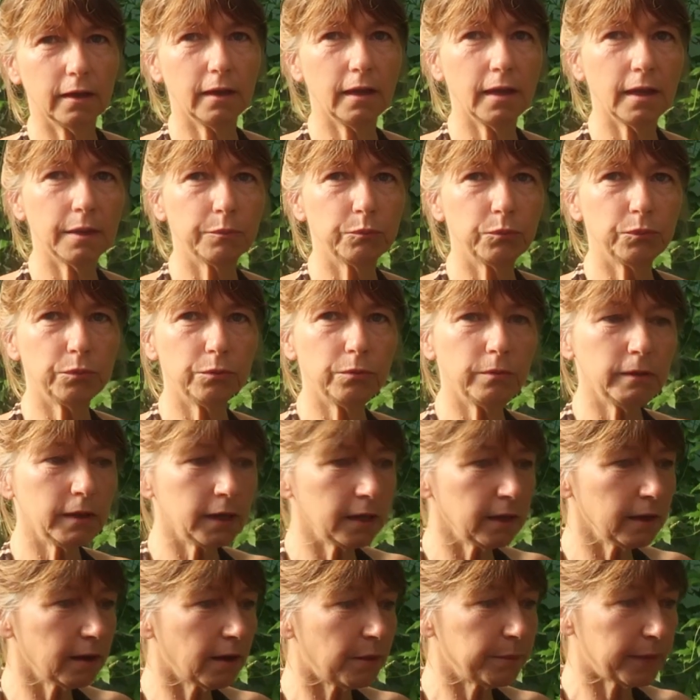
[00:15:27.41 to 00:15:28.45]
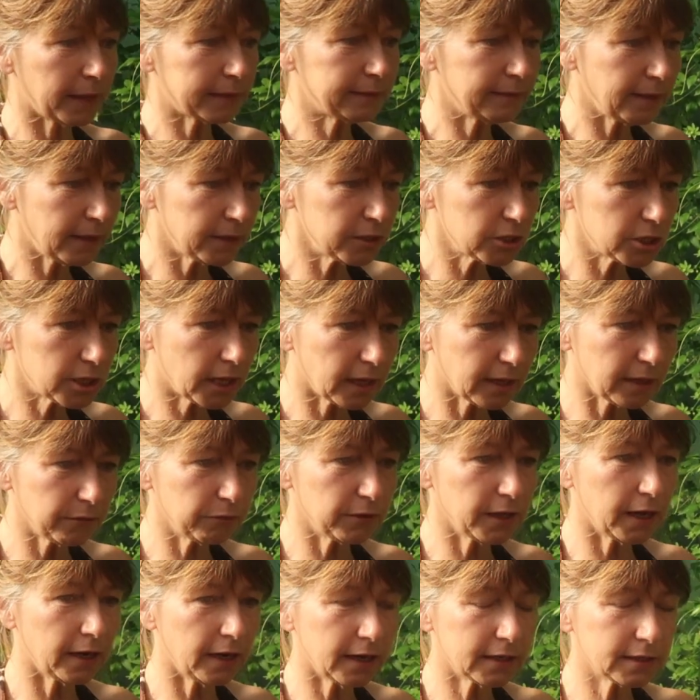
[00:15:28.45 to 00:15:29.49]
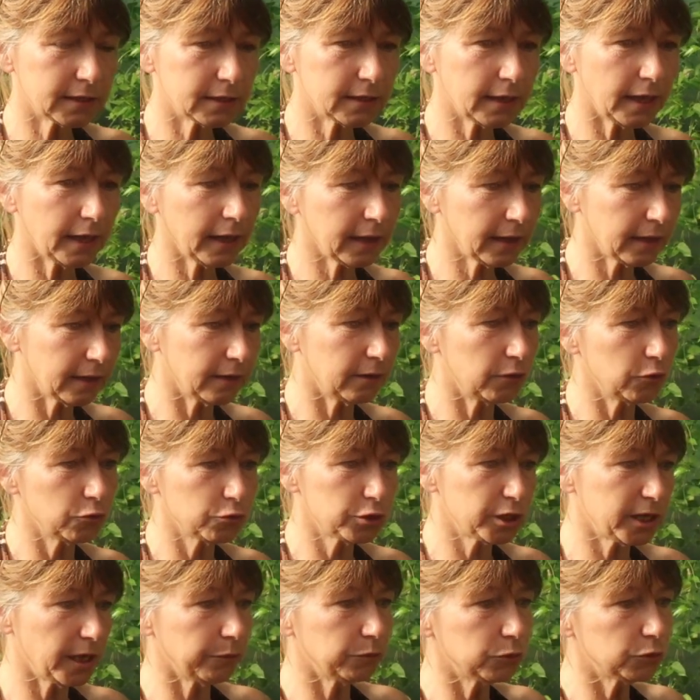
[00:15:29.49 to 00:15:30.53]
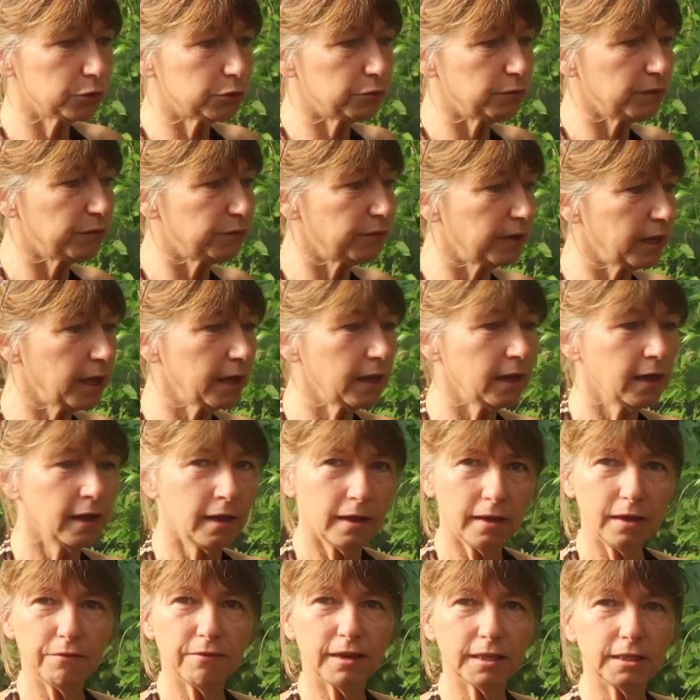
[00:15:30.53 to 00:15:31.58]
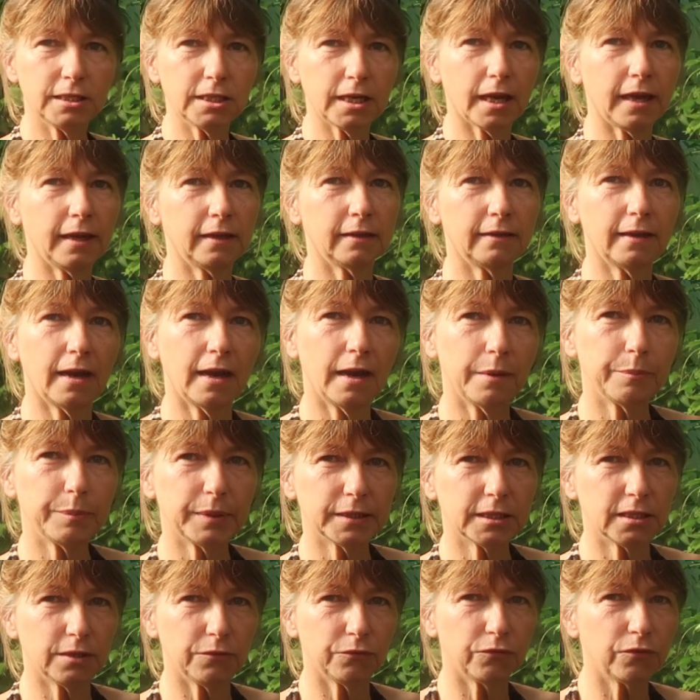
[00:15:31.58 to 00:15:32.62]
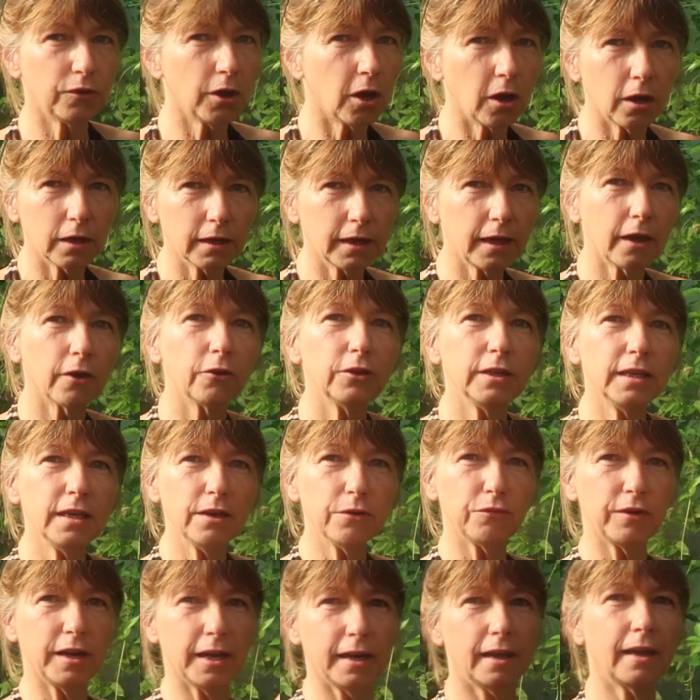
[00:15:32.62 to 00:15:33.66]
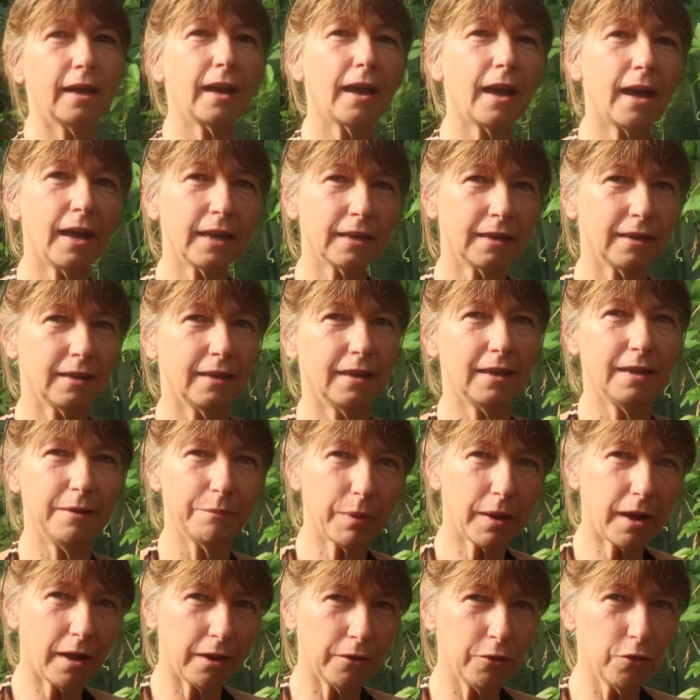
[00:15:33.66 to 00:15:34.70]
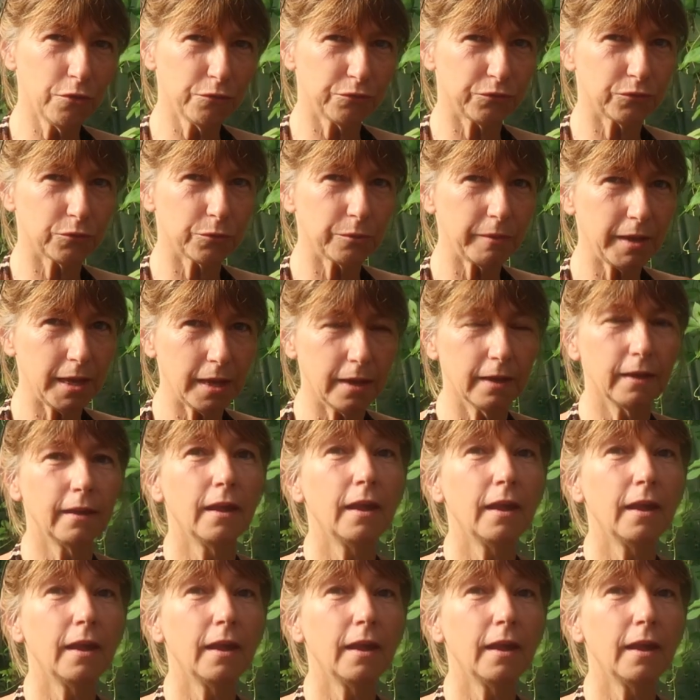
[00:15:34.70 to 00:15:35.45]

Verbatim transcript: Et puis, un matin, j'arrive dans la serre, le chien me suivait, il va direct à la passiflore, il renifle et craque, prend le fruit.